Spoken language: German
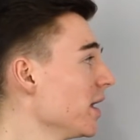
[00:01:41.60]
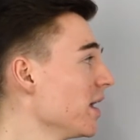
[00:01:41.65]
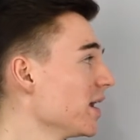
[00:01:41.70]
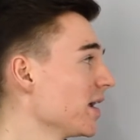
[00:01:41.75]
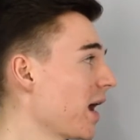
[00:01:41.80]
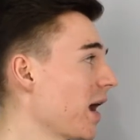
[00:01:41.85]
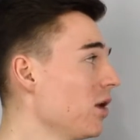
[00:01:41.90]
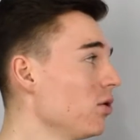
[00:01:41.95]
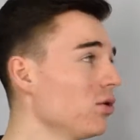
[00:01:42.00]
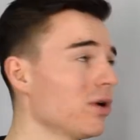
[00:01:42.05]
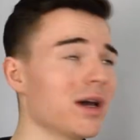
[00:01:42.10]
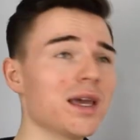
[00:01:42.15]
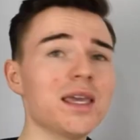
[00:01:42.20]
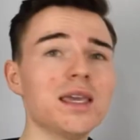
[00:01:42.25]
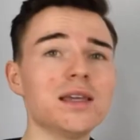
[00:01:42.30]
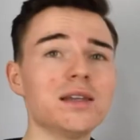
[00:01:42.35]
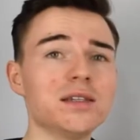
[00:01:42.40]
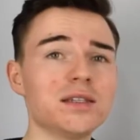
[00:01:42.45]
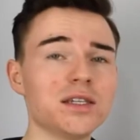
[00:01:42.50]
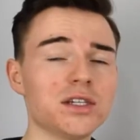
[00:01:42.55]

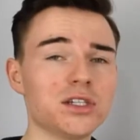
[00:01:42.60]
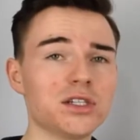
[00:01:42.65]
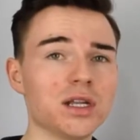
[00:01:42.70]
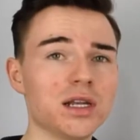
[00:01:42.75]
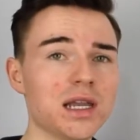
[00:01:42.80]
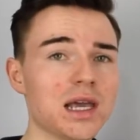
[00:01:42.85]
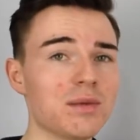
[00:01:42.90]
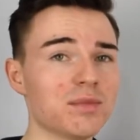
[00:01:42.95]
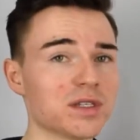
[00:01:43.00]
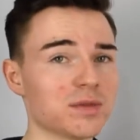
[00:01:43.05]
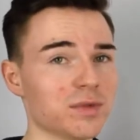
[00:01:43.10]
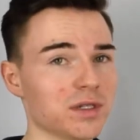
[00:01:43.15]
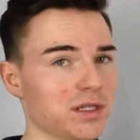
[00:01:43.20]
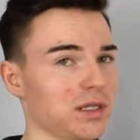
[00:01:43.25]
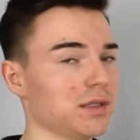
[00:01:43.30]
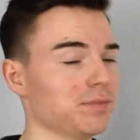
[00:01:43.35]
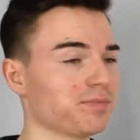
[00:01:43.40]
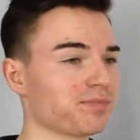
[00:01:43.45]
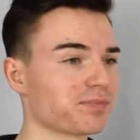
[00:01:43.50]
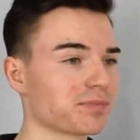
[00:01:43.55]
Kaloriendichte
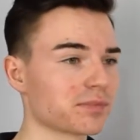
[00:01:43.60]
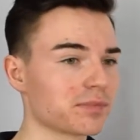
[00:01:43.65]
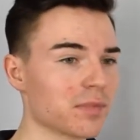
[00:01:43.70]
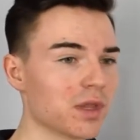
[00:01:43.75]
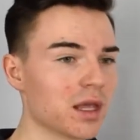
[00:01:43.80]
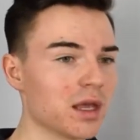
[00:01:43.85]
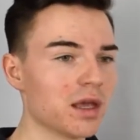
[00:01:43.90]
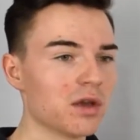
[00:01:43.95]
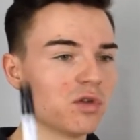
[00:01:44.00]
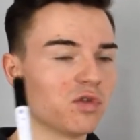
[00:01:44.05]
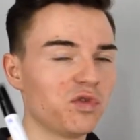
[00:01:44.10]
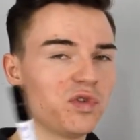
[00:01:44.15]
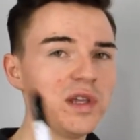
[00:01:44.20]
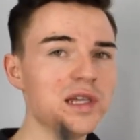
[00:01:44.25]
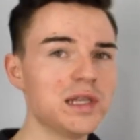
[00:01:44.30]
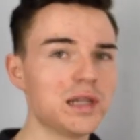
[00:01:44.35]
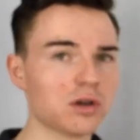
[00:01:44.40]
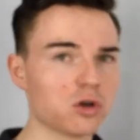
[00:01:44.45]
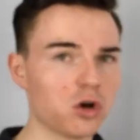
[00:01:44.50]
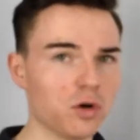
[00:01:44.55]
Lebensmittel.
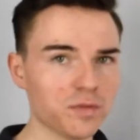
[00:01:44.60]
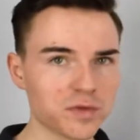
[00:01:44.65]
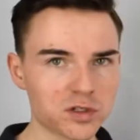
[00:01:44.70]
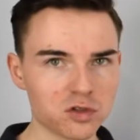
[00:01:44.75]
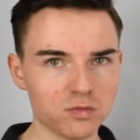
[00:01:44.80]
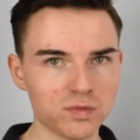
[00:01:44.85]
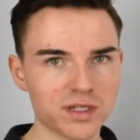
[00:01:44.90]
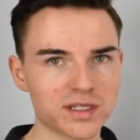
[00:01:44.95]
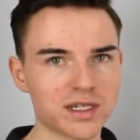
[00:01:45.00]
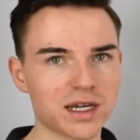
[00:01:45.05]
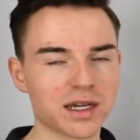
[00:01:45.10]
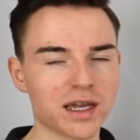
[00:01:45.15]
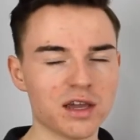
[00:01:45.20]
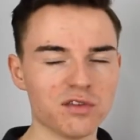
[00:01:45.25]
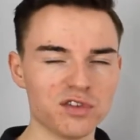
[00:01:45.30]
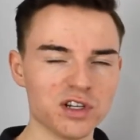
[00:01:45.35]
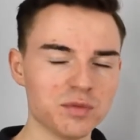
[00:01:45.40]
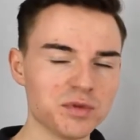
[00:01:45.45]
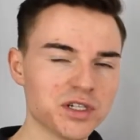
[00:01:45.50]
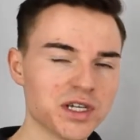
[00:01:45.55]
Viele kommen zu mir und sagen, hey
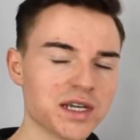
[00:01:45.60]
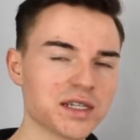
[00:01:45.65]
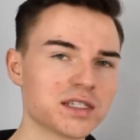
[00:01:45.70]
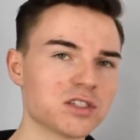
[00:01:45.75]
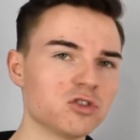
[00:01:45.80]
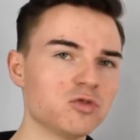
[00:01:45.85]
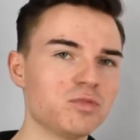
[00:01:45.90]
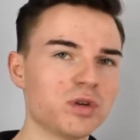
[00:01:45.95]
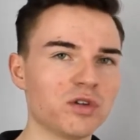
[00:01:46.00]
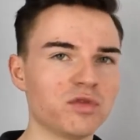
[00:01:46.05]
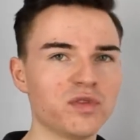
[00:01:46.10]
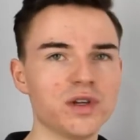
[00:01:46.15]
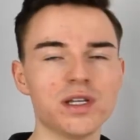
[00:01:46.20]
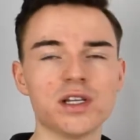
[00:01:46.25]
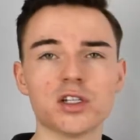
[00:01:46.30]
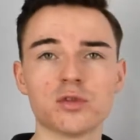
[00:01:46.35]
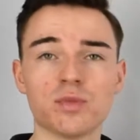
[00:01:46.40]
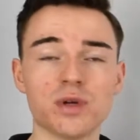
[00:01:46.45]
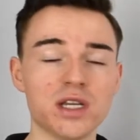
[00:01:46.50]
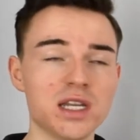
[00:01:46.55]
Philipp, ich esse super viel,
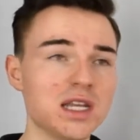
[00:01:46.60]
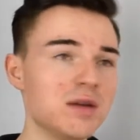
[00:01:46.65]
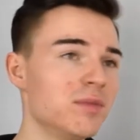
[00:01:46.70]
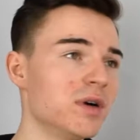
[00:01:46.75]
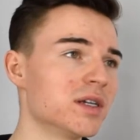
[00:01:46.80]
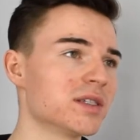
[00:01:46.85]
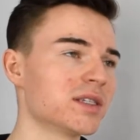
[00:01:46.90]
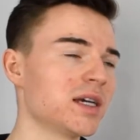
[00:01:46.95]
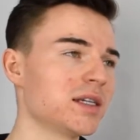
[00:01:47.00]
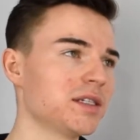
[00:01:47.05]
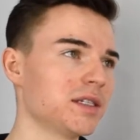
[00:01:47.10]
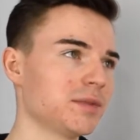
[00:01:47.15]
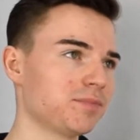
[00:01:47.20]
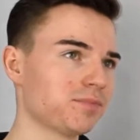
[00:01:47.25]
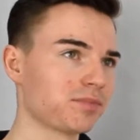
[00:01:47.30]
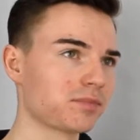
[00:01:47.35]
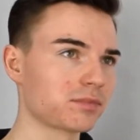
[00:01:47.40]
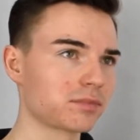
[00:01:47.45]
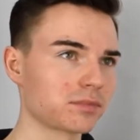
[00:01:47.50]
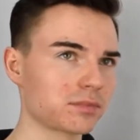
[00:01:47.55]
ich bin immer satt
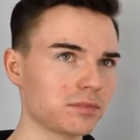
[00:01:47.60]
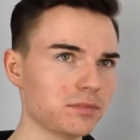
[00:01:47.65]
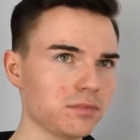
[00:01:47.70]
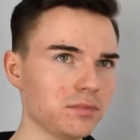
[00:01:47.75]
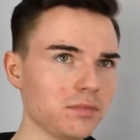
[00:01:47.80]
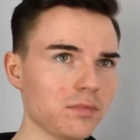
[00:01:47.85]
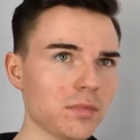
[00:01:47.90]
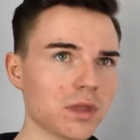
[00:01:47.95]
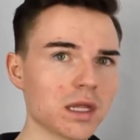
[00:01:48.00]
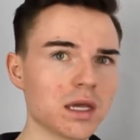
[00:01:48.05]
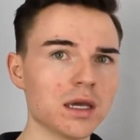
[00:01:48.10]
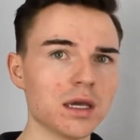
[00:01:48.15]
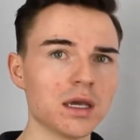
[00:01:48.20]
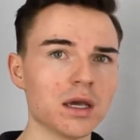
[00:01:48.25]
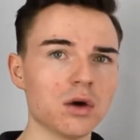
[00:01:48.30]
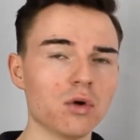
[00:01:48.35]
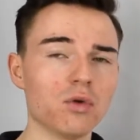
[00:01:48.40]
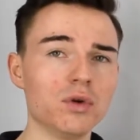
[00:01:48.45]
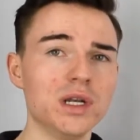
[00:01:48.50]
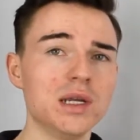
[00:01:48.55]

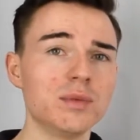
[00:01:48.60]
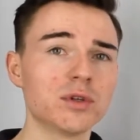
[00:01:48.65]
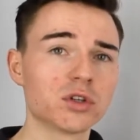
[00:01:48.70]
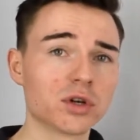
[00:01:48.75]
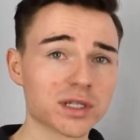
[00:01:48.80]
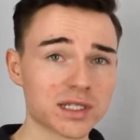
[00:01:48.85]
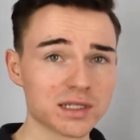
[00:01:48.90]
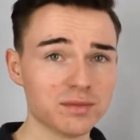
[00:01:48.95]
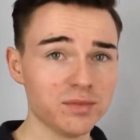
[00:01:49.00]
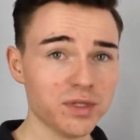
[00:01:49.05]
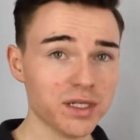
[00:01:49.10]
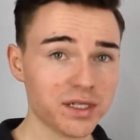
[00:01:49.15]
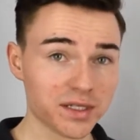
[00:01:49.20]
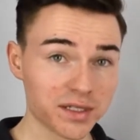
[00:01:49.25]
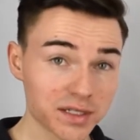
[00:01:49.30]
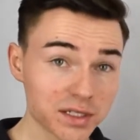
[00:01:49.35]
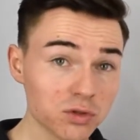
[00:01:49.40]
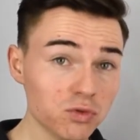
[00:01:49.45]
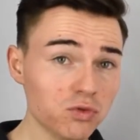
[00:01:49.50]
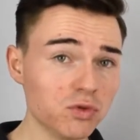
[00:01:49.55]
und nehme trotzdem nicht
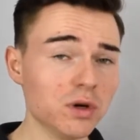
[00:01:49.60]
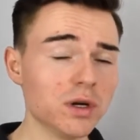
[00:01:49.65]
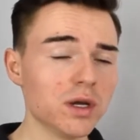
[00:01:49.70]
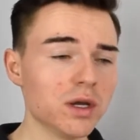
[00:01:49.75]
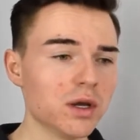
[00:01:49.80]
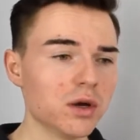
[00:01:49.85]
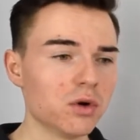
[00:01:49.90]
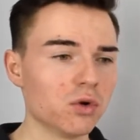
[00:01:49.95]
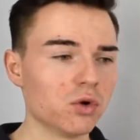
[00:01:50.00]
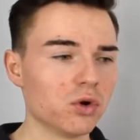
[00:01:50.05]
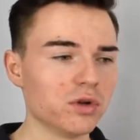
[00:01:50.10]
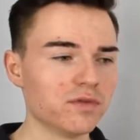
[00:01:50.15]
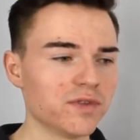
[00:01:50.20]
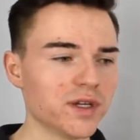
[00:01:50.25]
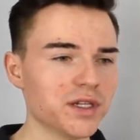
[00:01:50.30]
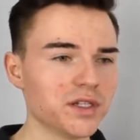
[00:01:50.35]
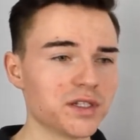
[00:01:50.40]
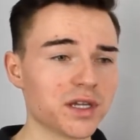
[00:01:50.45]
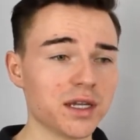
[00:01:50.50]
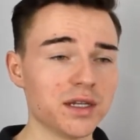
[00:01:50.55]
zu. Und
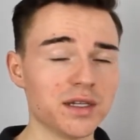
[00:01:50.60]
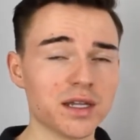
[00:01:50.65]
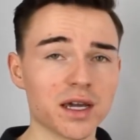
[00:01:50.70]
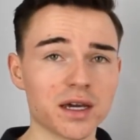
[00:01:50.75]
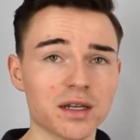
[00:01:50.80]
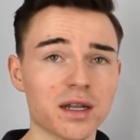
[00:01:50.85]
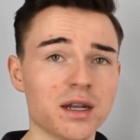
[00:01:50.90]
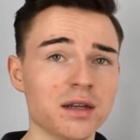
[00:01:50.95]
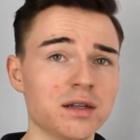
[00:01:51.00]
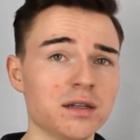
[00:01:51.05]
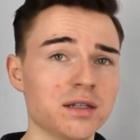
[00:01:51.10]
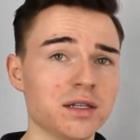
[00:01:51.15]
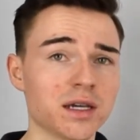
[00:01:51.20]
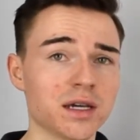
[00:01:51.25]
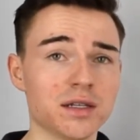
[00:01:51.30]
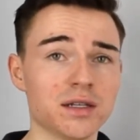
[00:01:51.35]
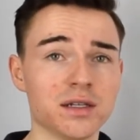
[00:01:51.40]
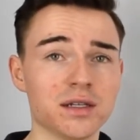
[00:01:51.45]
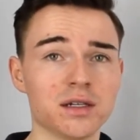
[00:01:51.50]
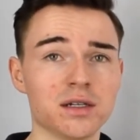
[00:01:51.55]
wenn ich dann deren,
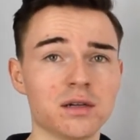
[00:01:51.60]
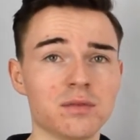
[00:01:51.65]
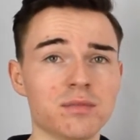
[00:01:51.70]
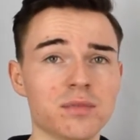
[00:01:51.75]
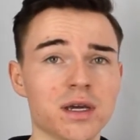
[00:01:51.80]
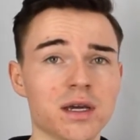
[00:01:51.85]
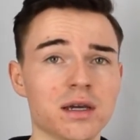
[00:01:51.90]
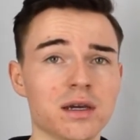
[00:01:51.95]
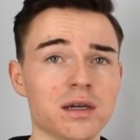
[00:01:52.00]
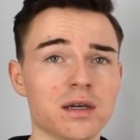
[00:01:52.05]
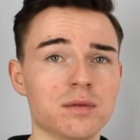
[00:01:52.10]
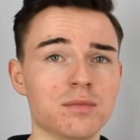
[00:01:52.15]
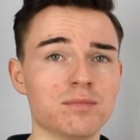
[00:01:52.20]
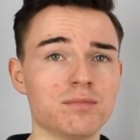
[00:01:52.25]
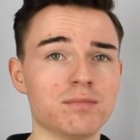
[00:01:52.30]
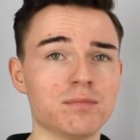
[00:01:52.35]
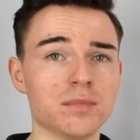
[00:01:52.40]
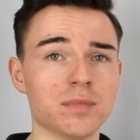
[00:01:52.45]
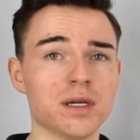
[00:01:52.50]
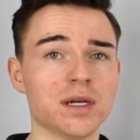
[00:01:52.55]
deren ähm, ähm,
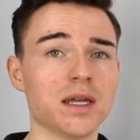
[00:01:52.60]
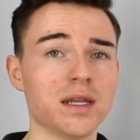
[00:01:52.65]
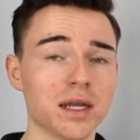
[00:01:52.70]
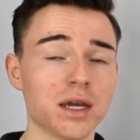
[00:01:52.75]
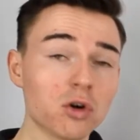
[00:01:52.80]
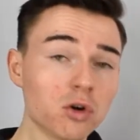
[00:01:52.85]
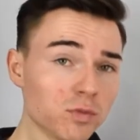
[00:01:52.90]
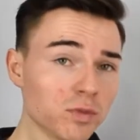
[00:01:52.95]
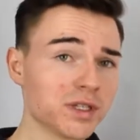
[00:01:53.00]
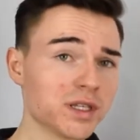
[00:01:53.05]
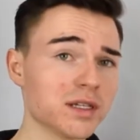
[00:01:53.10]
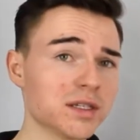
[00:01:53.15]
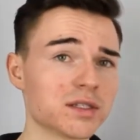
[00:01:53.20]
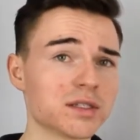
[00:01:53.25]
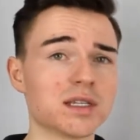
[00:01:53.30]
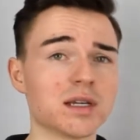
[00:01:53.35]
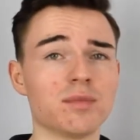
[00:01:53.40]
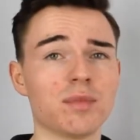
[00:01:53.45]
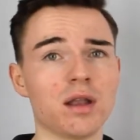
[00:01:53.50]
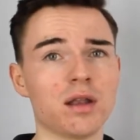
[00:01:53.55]
Ernährung mit denen
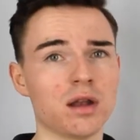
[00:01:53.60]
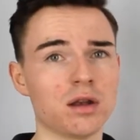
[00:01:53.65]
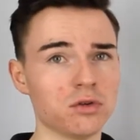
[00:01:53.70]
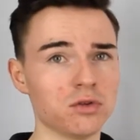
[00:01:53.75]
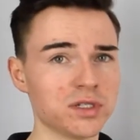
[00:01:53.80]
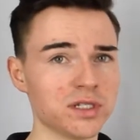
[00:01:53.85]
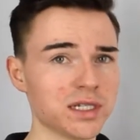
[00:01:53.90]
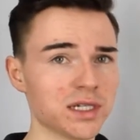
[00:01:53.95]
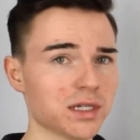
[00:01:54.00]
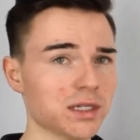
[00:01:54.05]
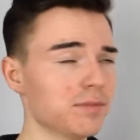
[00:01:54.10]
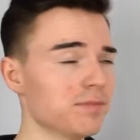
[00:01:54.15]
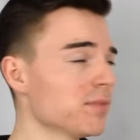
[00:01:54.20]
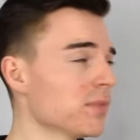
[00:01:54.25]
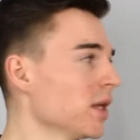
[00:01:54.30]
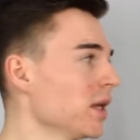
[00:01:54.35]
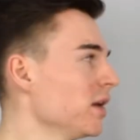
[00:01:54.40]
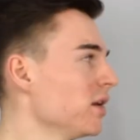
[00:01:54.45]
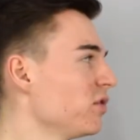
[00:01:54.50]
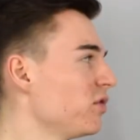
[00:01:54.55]
zusammen analysiere,
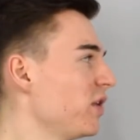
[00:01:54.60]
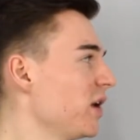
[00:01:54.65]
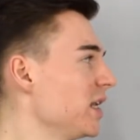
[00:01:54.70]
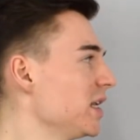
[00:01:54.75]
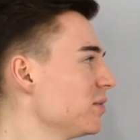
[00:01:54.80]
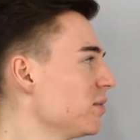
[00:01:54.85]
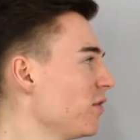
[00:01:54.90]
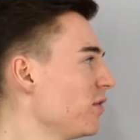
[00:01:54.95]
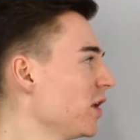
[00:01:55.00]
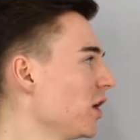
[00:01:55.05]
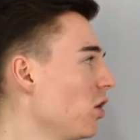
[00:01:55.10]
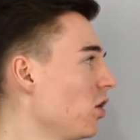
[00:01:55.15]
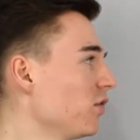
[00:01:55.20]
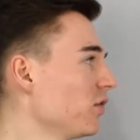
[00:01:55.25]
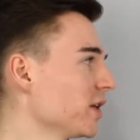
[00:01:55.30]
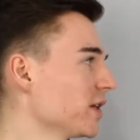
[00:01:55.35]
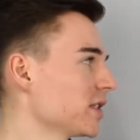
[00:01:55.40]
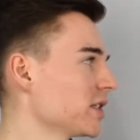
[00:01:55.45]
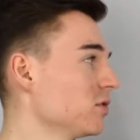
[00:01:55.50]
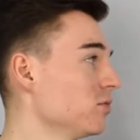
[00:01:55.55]
fällt immer wieder auf,
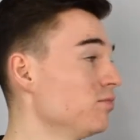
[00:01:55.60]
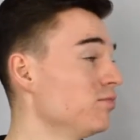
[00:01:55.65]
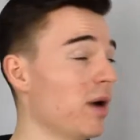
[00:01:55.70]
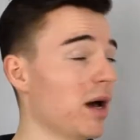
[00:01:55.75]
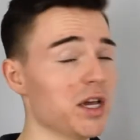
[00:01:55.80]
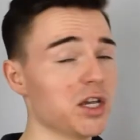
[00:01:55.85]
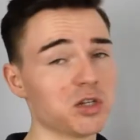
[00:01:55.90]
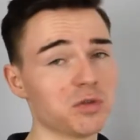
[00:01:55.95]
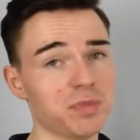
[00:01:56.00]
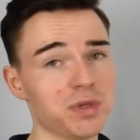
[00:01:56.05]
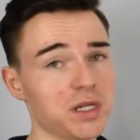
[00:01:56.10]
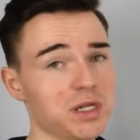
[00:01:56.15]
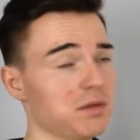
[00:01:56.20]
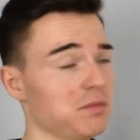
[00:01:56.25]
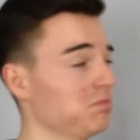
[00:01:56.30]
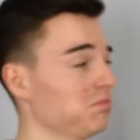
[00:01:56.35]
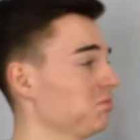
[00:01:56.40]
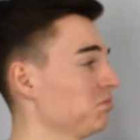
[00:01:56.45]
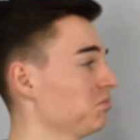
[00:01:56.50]
dass zum Beispiel